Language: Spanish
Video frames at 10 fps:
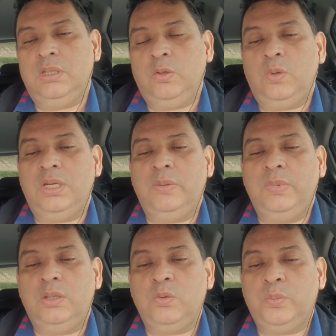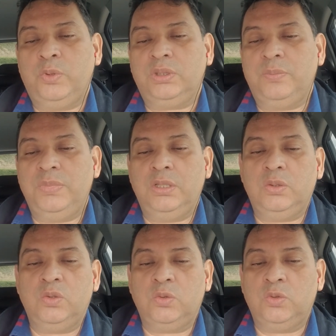cuál es mi
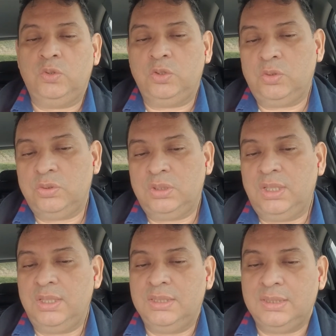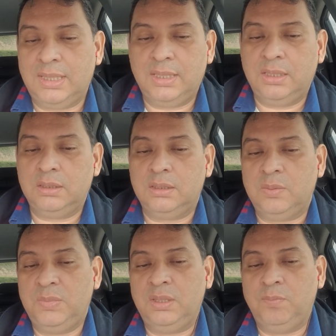comportamiento con otros, qué dice la gente de
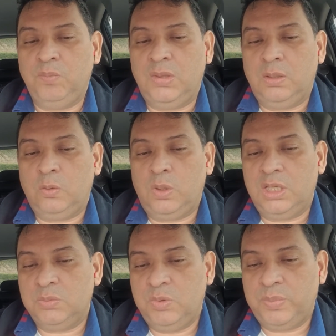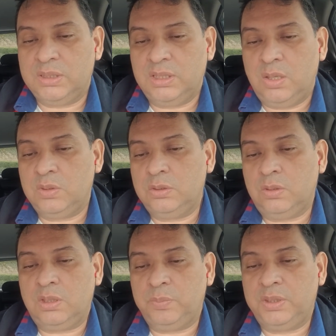mí, cuál es mi pasado, estoy
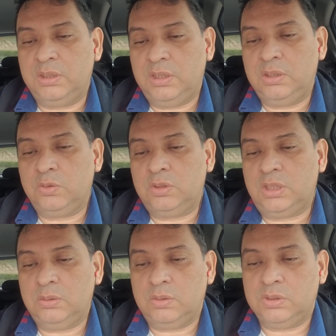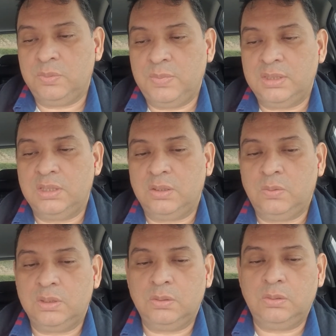arrepentido, trato a los demás de
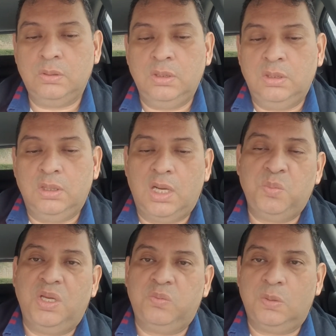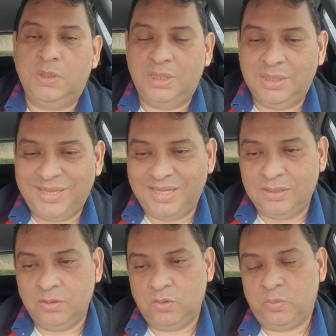acuerdo a mi afabilidad,
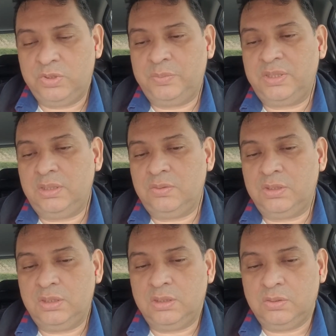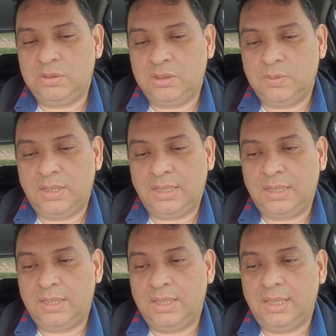como dice Mateo 7:12, que
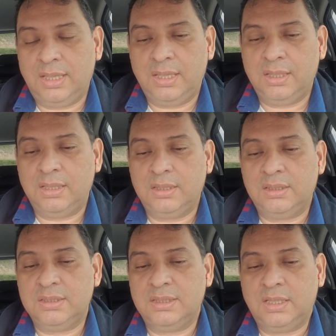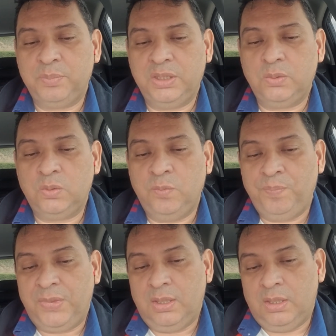es el eje de, este capítulo.
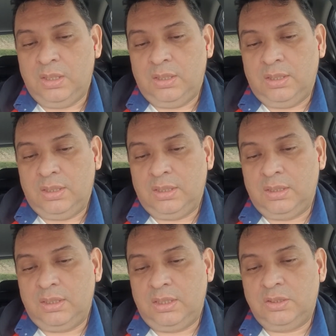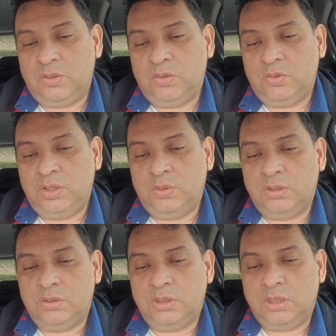Eh, Cristo no dijo
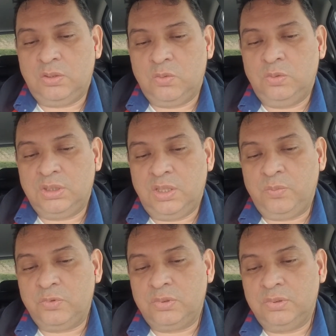entonces que nos juzguemos,